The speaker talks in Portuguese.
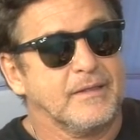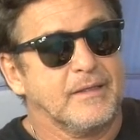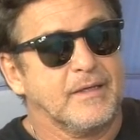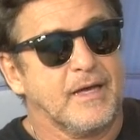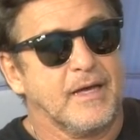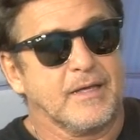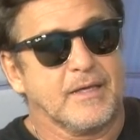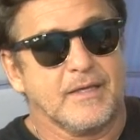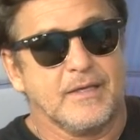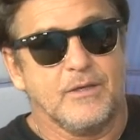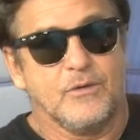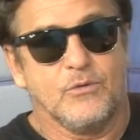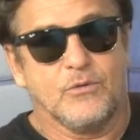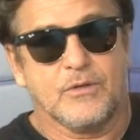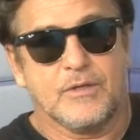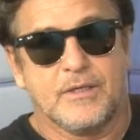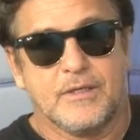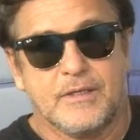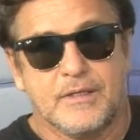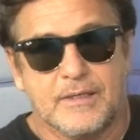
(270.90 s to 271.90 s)
Aquilo
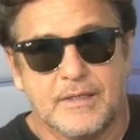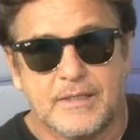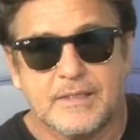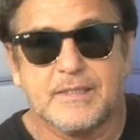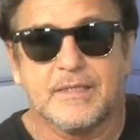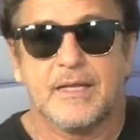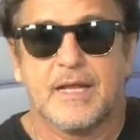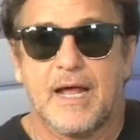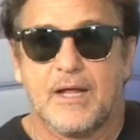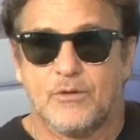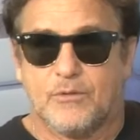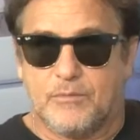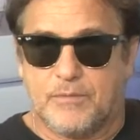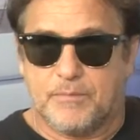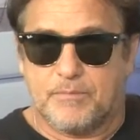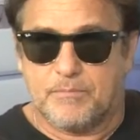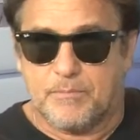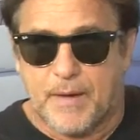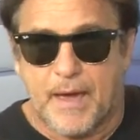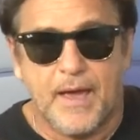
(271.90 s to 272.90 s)
que esse lado me
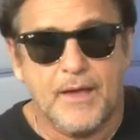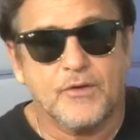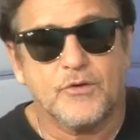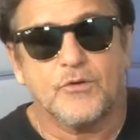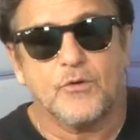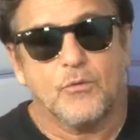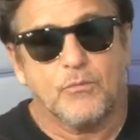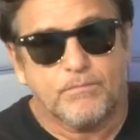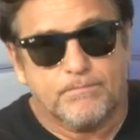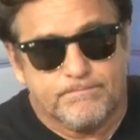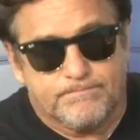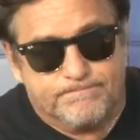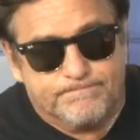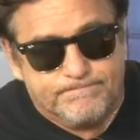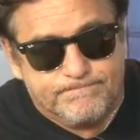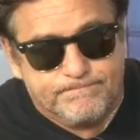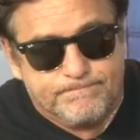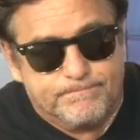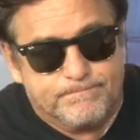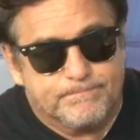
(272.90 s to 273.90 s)
pede, eu
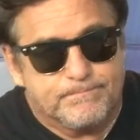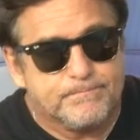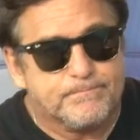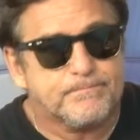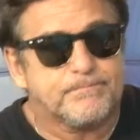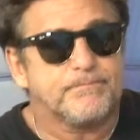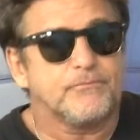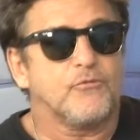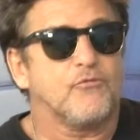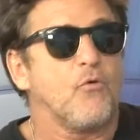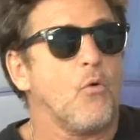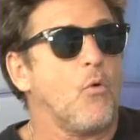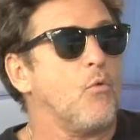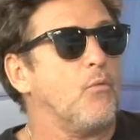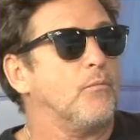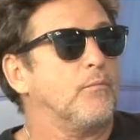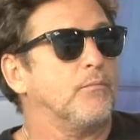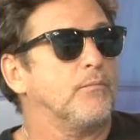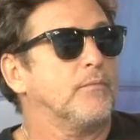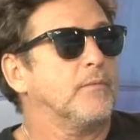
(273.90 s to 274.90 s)
vou.
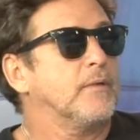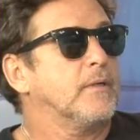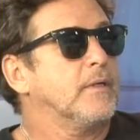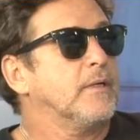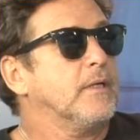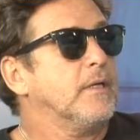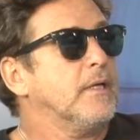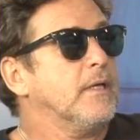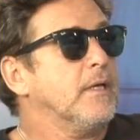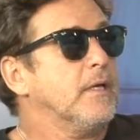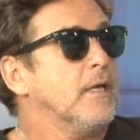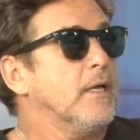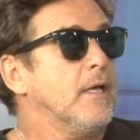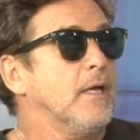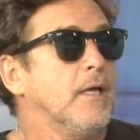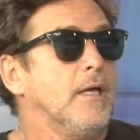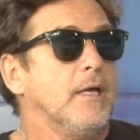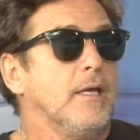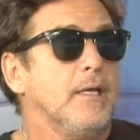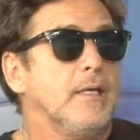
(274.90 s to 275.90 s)

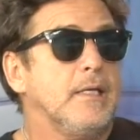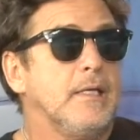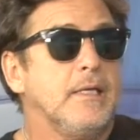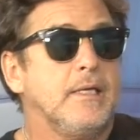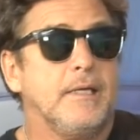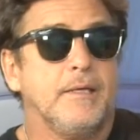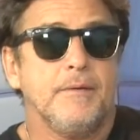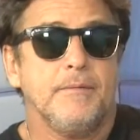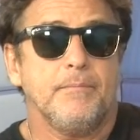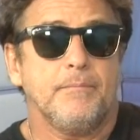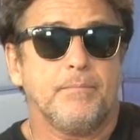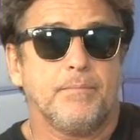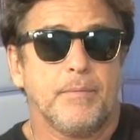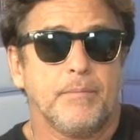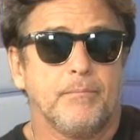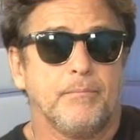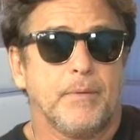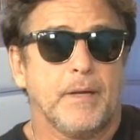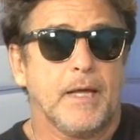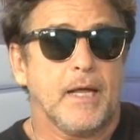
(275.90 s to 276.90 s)
E
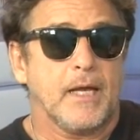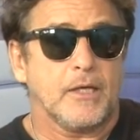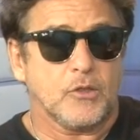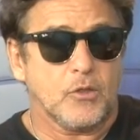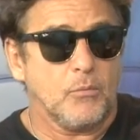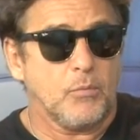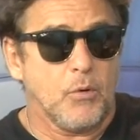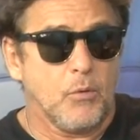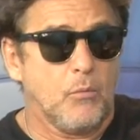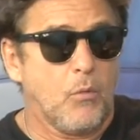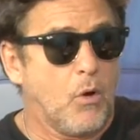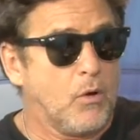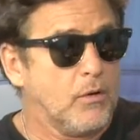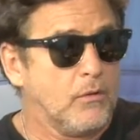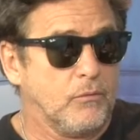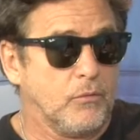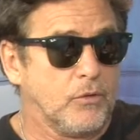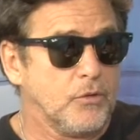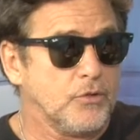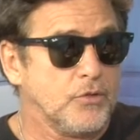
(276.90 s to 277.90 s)
para relaxar, eu moro
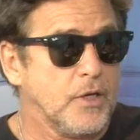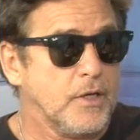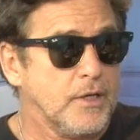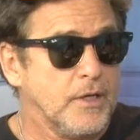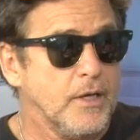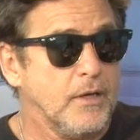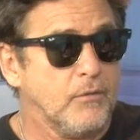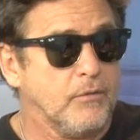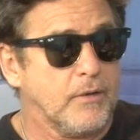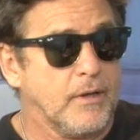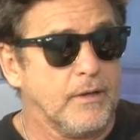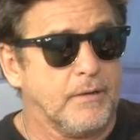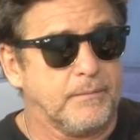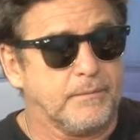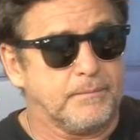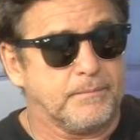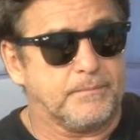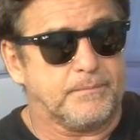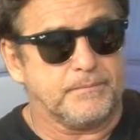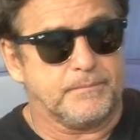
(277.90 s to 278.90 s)
no Rio de Janeiro, né?
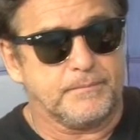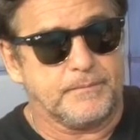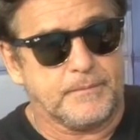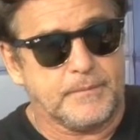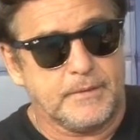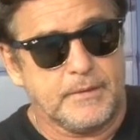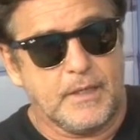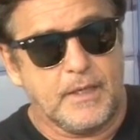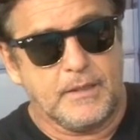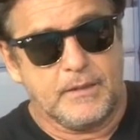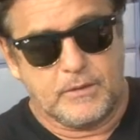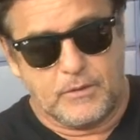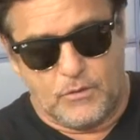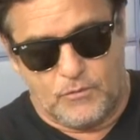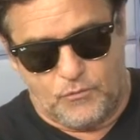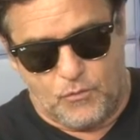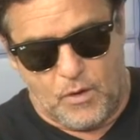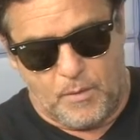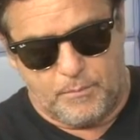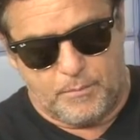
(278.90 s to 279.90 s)
E aí então
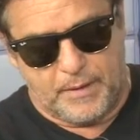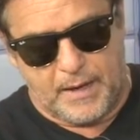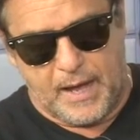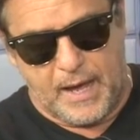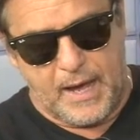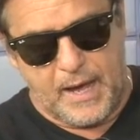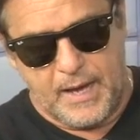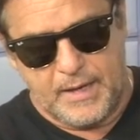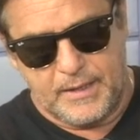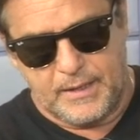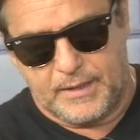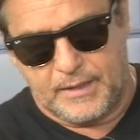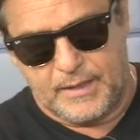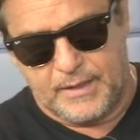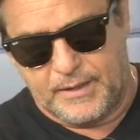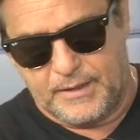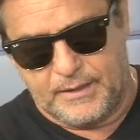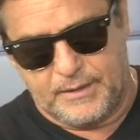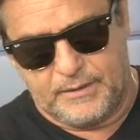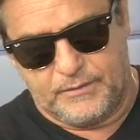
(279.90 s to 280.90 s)
vou à praia, né?